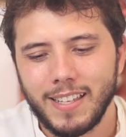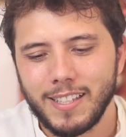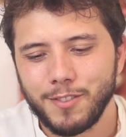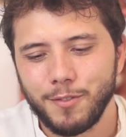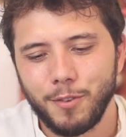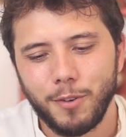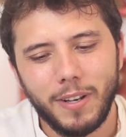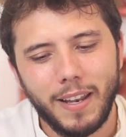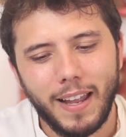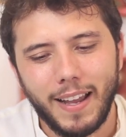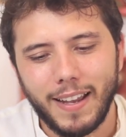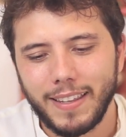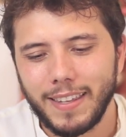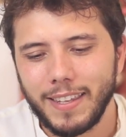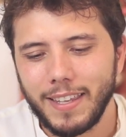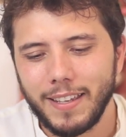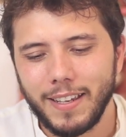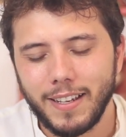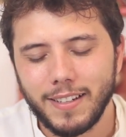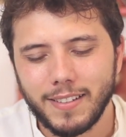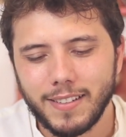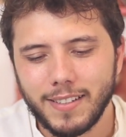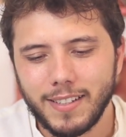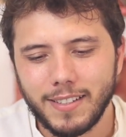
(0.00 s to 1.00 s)
se eu olhar
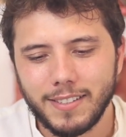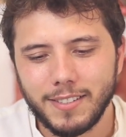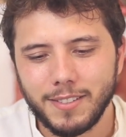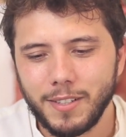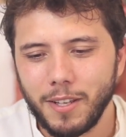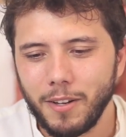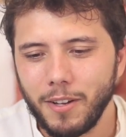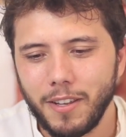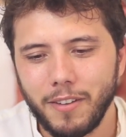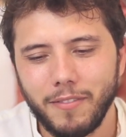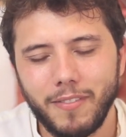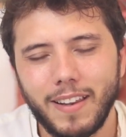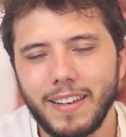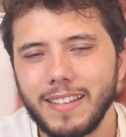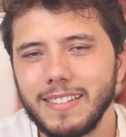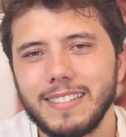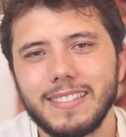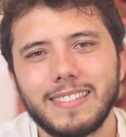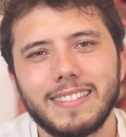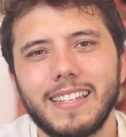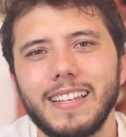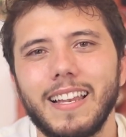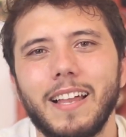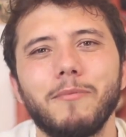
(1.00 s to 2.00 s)
aqui, acredito que é o
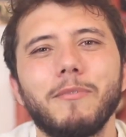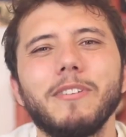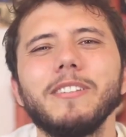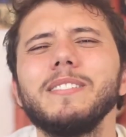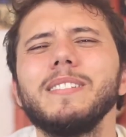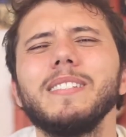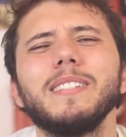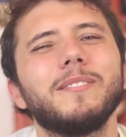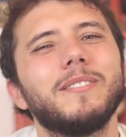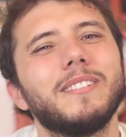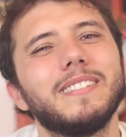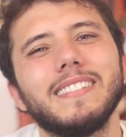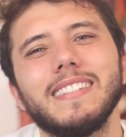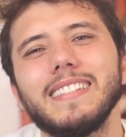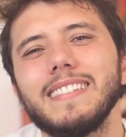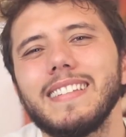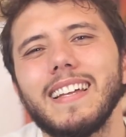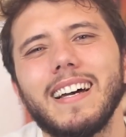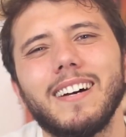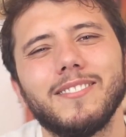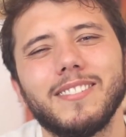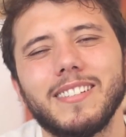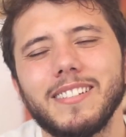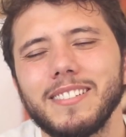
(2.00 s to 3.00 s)
equivalente a, sei lá, menos 50
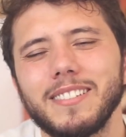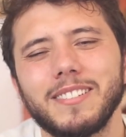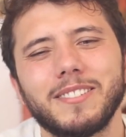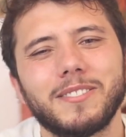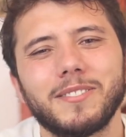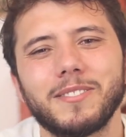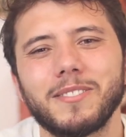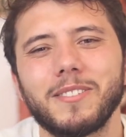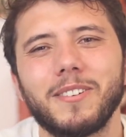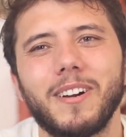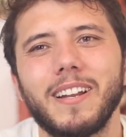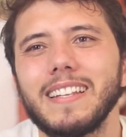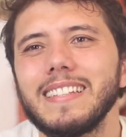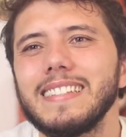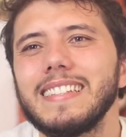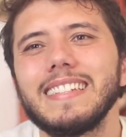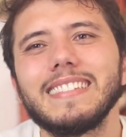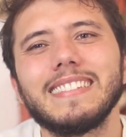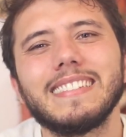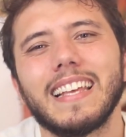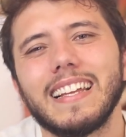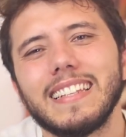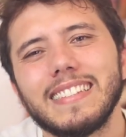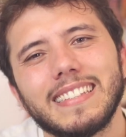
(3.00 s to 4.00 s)
centavos, acho que uns
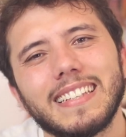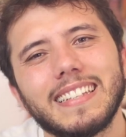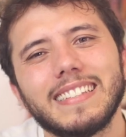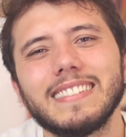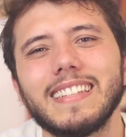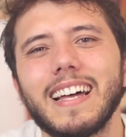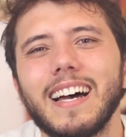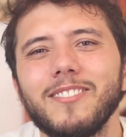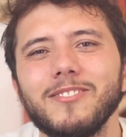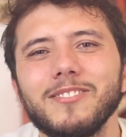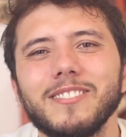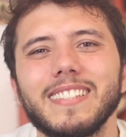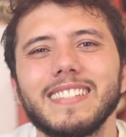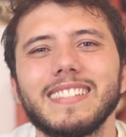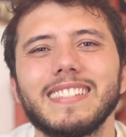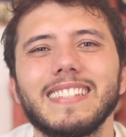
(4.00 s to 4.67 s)
47 centavos,